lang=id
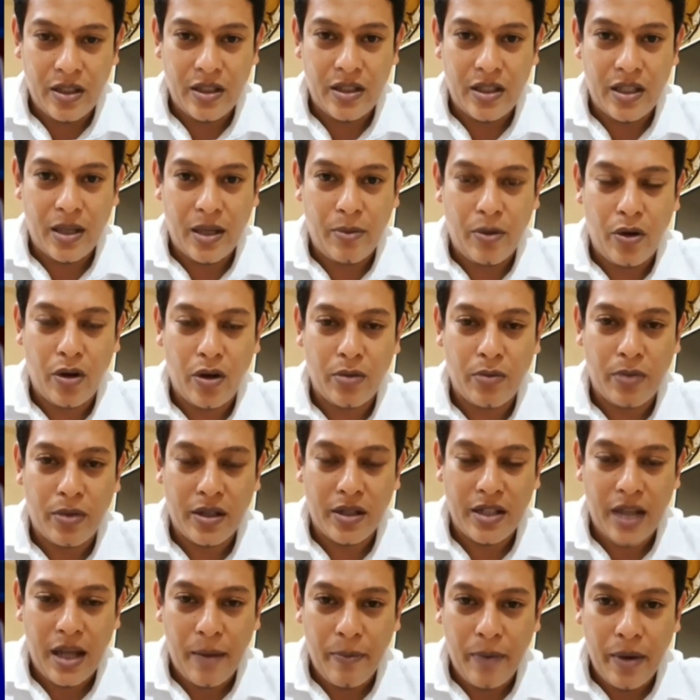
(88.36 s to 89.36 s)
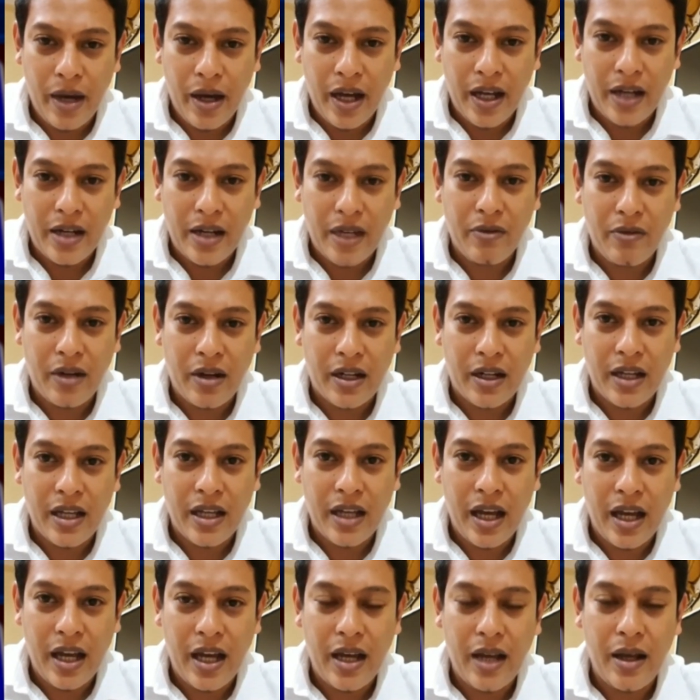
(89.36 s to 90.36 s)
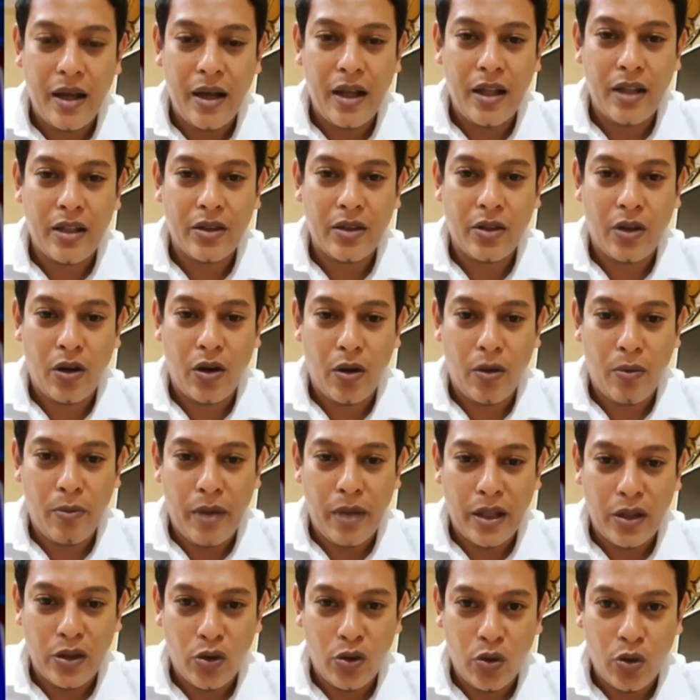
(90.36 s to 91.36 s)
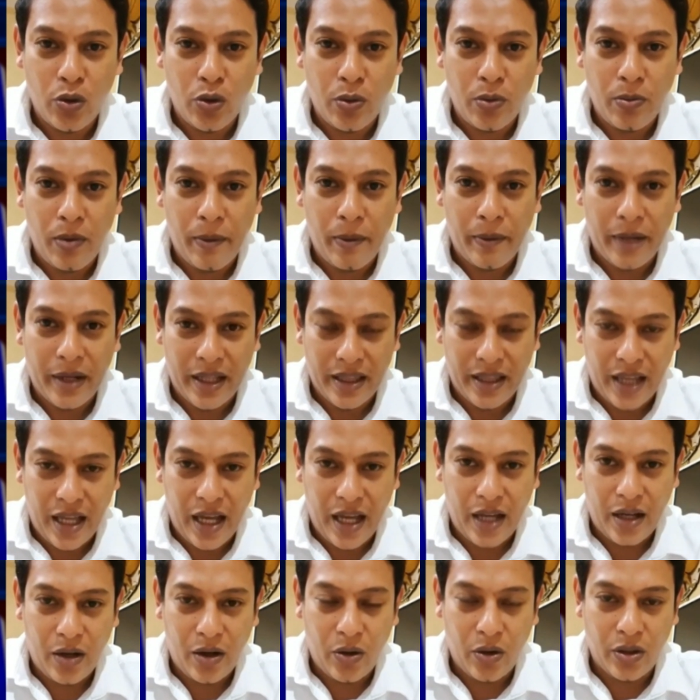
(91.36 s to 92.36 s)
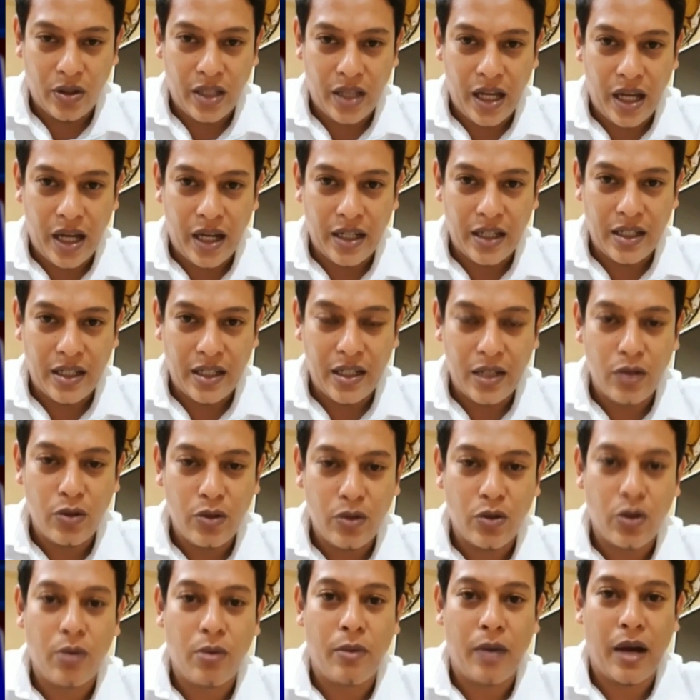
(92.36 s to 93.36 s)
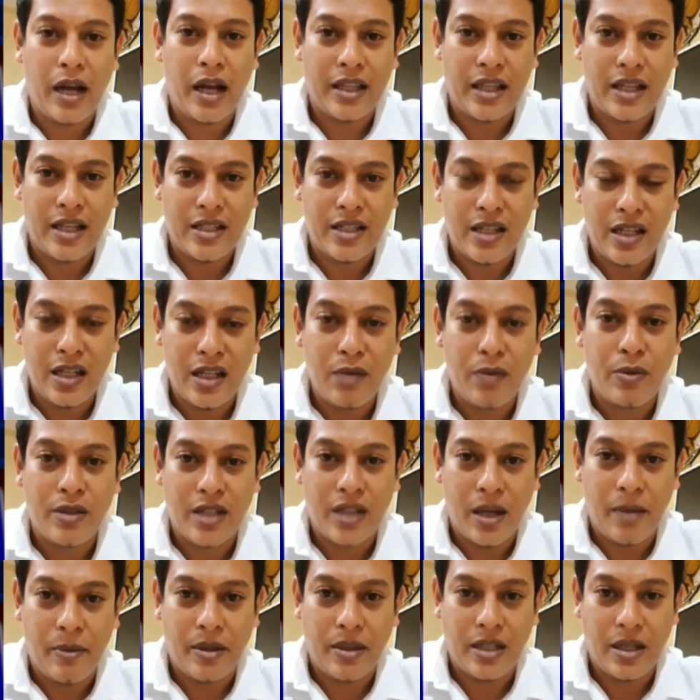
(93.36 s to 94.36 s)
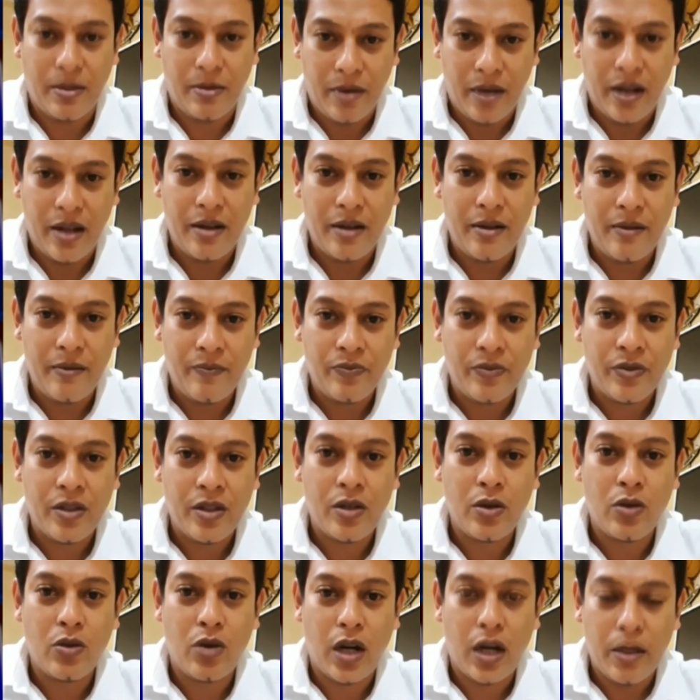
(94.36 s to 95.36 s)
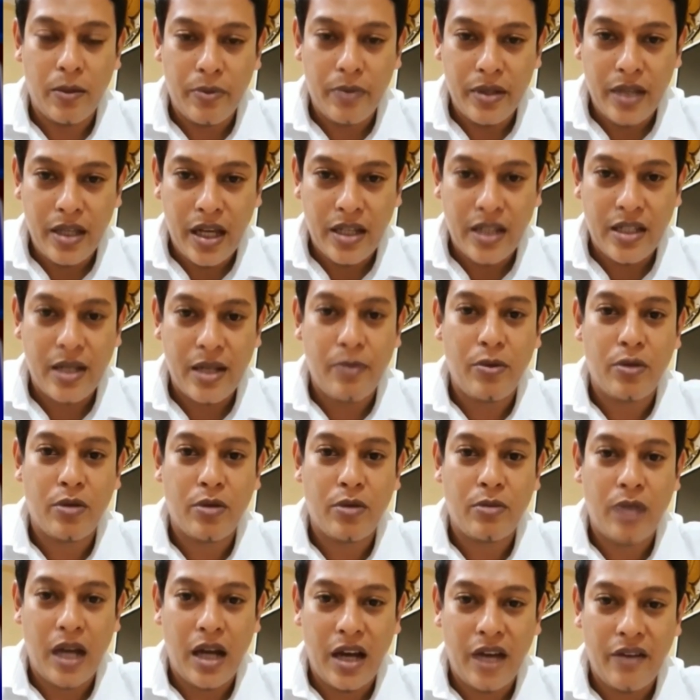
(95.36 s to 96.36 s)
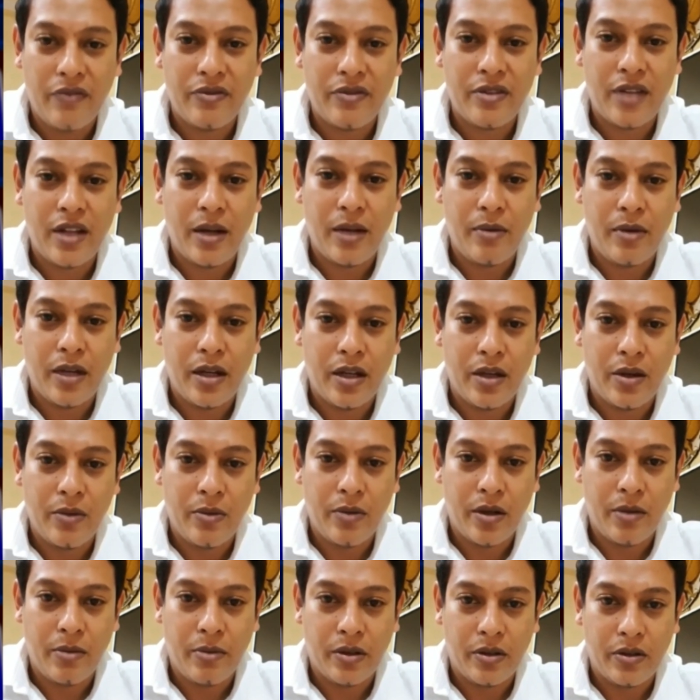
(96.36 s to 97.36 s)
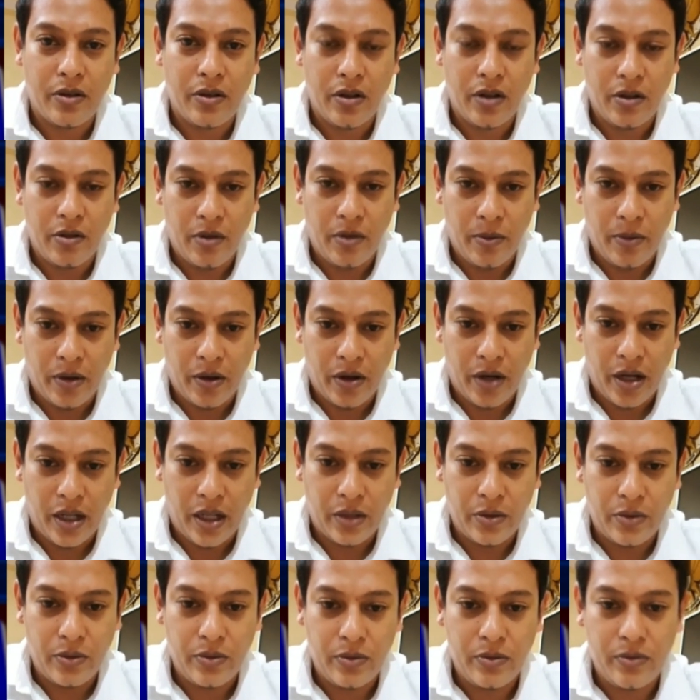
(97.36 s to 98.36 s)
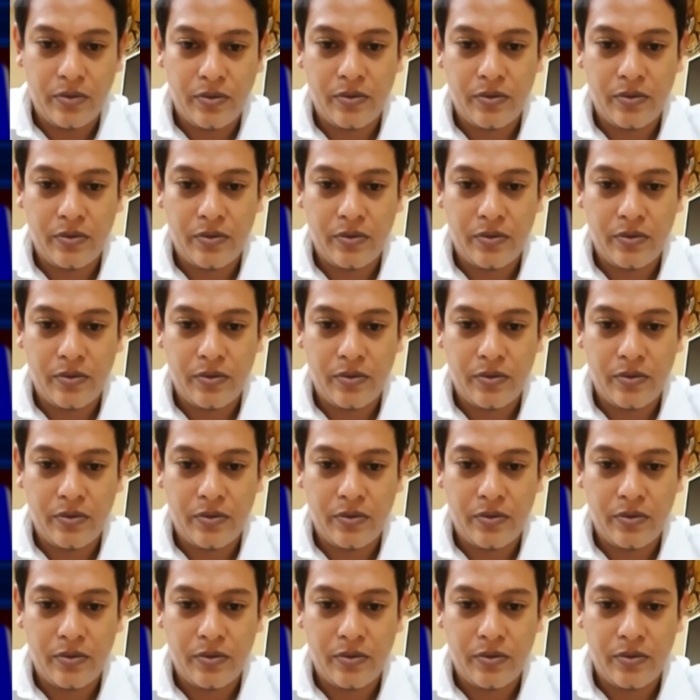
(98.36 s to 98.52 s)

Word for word: Saya mohon bersabar warga, tolong bantu pemerintah Kota Kediri untuk mengatasi ini bersama-sama. Kurang lebihnya saya mohon maaf. Assalamualaikum warahmatullahi wabarakatuh.